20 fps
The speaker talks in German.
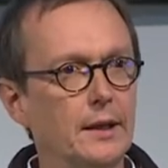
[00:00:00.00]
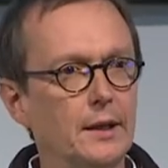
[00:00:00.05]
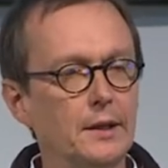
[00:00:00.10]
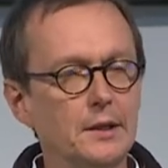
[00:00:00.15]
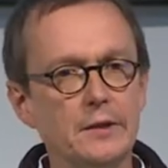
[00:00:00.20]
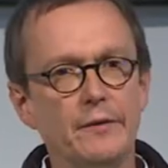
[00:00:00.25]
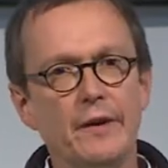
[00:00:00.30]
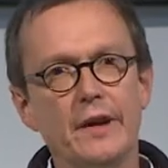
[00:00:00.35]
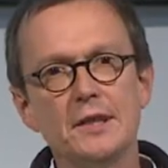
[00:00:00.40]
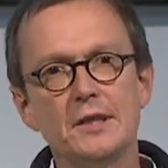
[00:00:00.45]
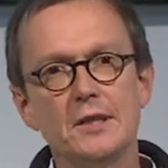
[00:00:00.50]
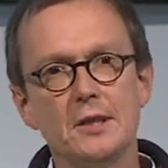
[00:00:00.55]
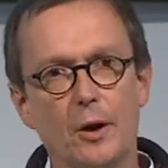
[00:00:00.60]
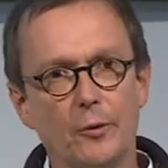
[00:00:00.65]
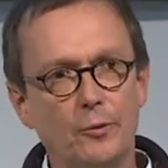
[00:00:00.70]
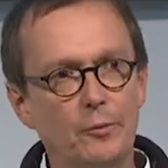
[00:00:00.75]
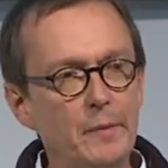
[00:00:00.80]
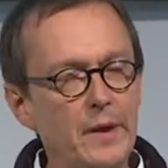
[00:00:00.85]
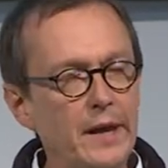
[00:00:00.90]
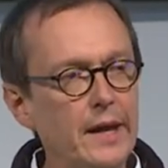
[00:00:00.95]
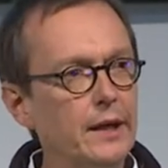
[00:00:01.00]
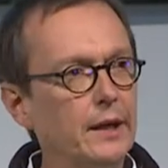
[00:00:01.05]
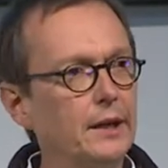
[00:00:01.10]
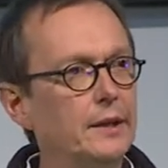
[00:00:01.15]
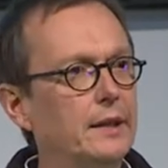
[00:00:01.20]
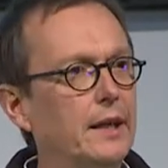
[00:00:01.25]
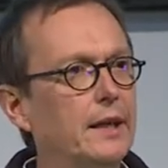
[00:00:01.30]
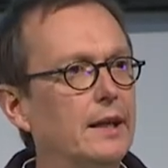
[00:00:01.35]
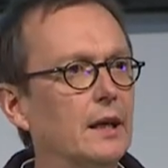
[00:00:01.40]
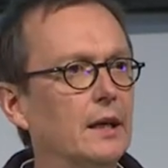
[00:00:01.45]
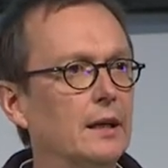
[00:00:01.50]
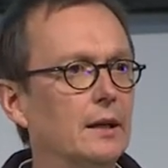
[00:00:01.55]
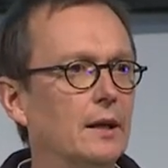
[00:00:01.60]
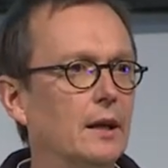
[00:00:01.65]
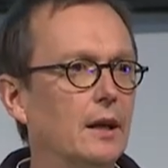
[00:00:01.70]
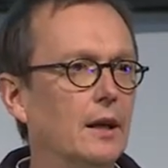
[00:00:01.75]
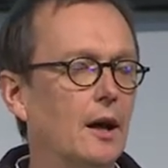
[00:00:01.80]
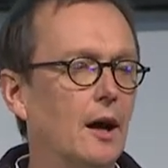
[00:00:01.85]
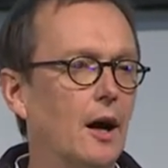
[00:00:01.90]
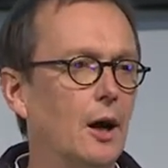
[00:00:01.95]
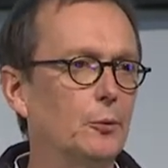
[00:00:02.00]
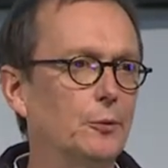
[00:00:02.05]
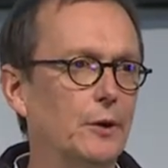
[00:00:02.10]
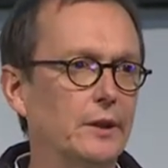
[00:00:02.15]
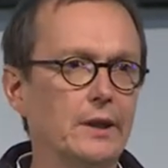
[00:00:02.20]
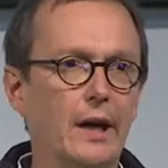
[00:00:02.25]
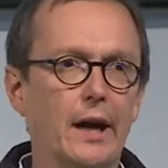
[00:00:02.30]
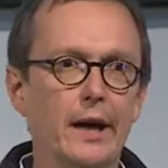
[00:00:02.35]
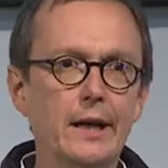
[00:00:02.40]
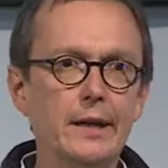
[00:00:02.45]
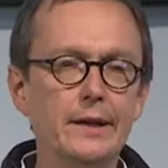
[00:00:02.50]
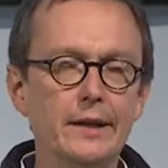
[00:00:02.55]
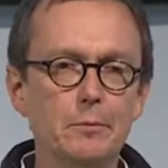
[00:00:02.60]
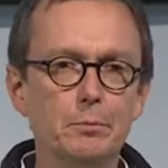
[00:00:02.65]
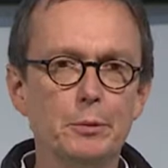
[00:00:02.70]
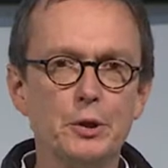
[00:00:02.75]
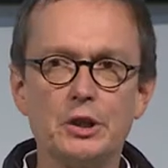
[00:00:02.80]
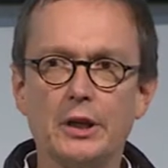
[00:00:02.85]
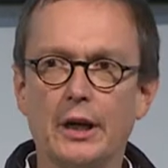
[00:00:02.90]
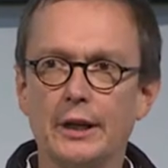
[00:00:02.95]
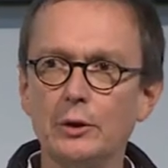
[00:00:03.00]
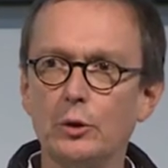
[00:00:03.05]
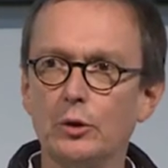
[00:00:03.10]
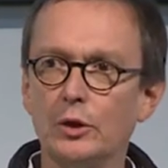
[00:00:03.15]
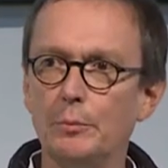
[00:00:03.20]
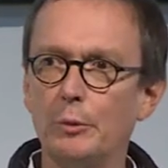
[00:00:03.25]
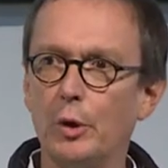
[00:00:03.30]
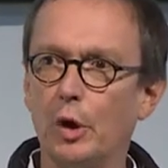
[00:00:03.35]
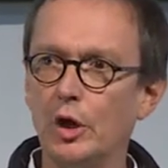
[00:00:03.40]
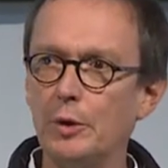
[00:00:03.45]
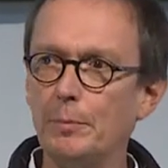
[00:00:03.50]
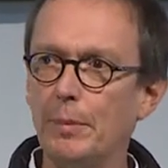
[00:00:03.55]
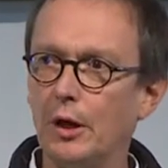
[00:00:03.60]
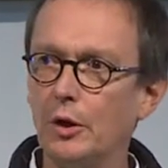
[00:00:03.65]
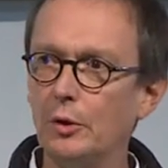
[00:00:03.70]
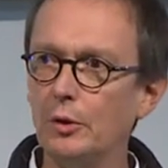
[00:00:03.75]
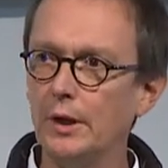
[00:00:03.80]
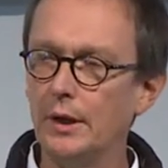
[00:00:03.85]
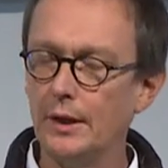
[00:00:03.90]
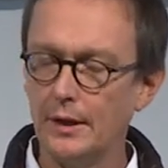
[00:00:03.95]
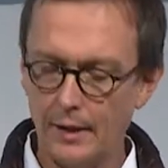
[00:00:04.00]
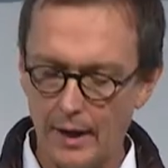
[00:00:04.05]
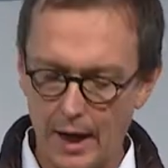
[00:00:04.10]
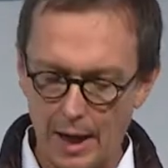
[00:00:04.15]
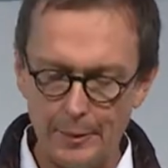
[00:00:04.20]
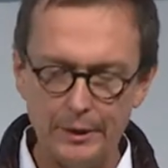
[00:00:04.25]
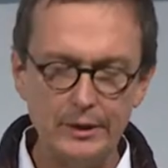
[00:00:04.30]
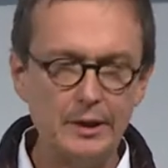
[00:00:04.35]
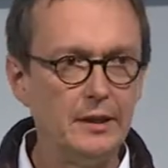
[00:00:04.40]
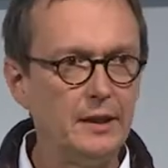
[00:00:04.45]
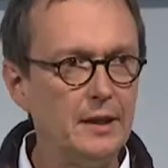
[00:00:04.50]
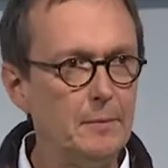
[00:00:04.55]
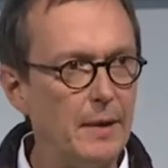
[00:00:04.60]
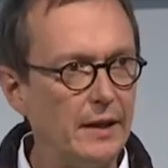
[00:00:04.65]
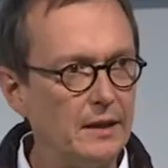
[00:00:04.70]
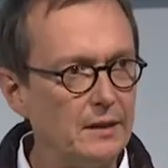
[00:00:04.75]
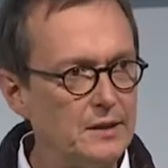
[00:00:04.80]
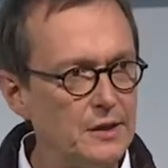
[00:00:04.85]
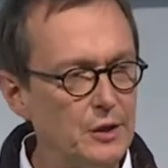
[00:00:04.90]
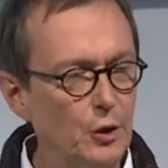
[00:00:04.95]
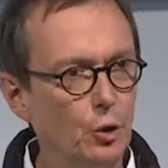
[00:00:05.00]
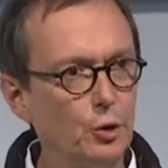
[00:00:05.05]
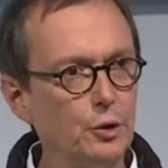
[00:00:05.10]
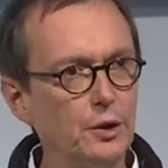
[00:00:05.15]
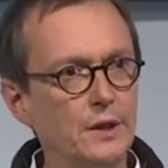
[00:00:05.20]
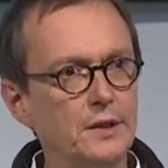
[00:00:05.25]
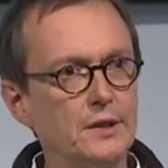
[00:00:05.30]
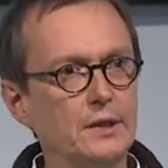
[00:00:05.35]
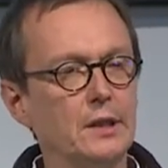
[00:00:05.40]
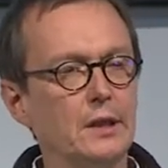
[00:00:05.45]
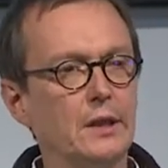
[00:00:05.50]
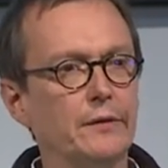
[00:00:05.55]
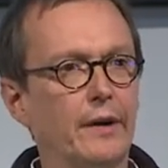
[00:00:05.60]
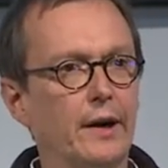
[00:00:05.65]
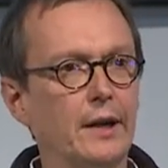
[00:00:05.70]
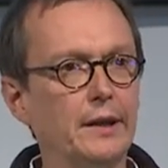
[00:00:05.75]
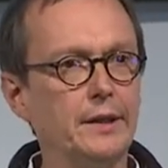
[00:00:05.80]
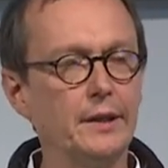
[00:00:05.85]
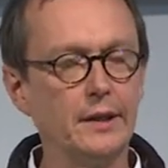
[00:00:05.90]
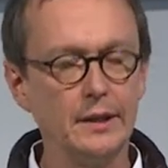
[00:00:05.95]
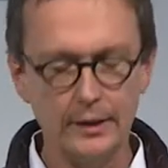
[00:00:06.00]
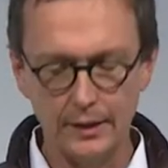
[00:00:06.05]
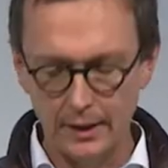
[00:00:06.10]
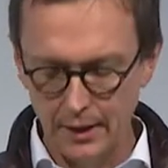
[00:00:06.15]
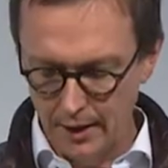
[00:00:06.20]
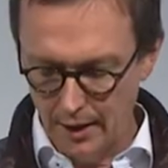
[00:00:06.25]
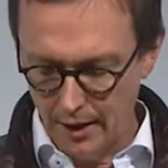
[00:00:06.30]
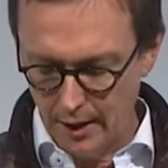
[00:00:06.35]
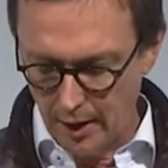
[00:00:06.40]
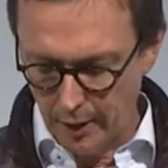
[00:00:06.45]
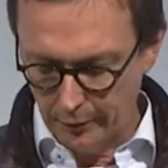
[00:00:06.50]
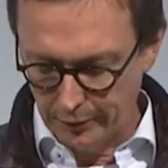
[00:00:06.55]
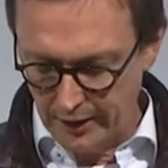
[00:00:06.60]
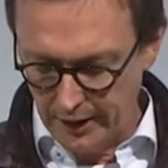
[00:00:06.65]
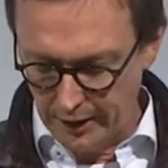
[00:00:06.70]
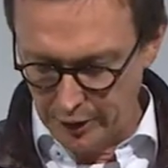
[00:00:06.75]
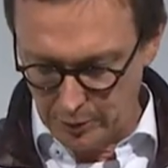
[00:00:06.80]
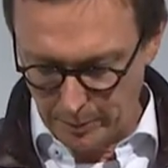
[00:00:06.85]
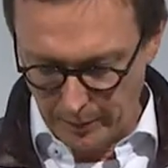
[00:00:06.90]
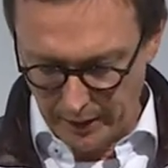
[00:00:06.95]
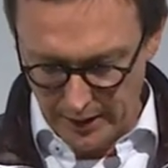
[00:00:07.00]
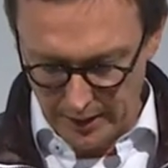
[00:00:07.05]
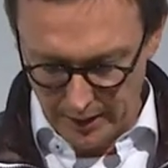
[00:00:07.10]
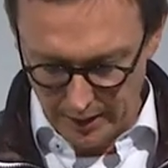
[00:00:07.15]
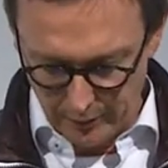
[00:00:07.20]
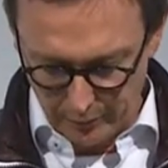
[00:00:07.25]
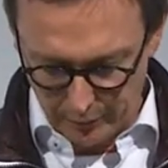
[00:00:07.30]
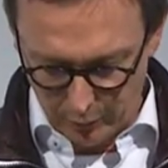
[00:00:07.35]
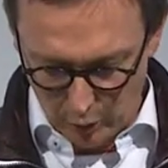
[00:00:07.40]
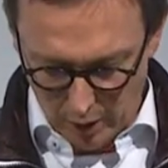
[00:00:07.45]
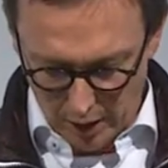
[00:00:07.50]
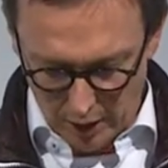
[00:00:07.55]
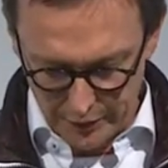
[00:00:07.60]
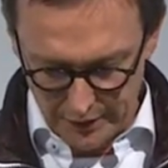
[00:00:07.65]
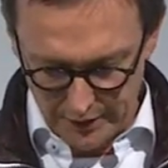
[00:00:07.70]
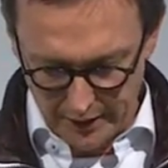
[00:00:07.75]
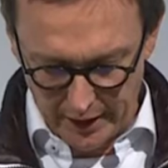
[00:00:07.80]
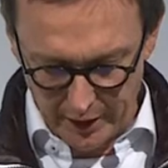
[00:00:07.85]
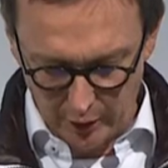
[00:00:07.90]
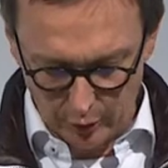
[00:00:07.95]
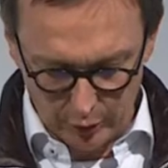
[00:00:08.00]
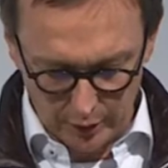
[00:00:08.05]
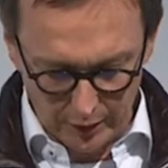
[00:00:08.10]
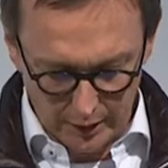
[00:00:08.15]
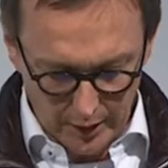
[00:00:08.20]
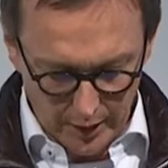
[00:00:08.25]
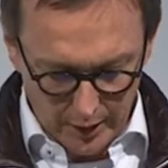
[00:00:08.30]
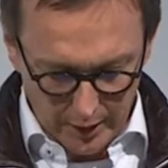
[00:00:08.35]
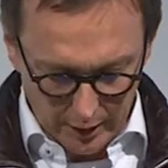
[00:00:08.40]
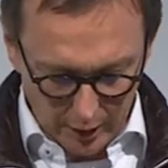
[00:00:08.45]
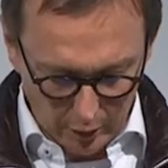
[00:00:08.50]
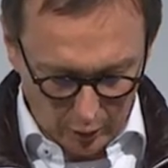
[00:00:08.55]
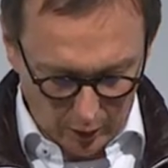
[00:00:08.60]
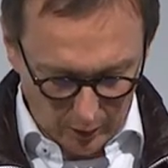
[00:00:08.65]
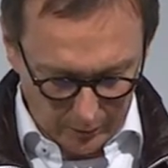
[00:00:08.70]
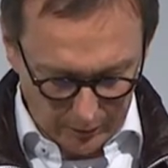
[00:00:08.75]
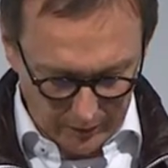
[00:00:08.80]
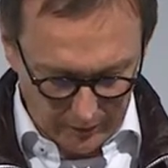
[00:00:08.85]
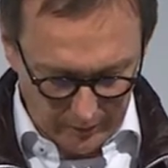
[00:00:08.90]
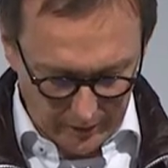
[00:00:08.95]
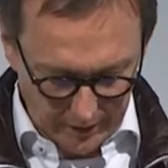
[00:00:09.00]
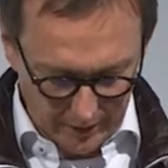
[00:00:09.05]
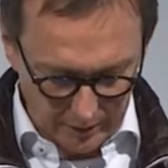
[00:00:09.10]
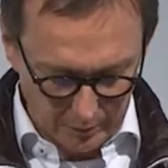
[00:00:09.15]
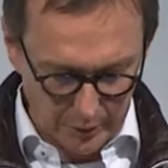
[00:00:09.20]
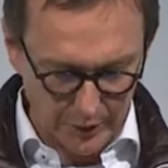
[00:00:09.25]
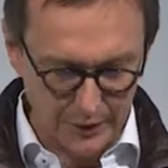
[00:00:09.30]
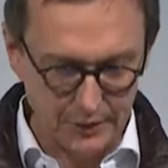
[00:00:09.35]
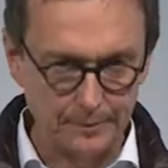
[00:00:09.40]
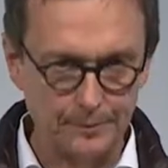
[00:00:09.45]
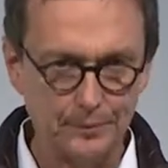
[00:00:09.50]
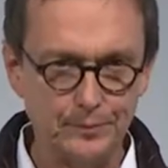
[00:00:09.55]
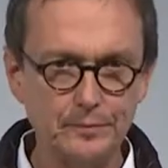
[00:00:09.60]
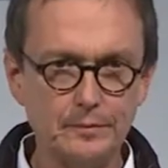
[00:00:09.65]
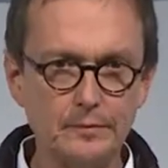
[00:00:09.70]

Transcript: Sie werden sie auf mehrere Dinge auch verteilen im Bestand und im Neubau. Aber die Dimension ist eine gewaltige, auf die entsprechende Vorauskehrungen getroffen werden müssen.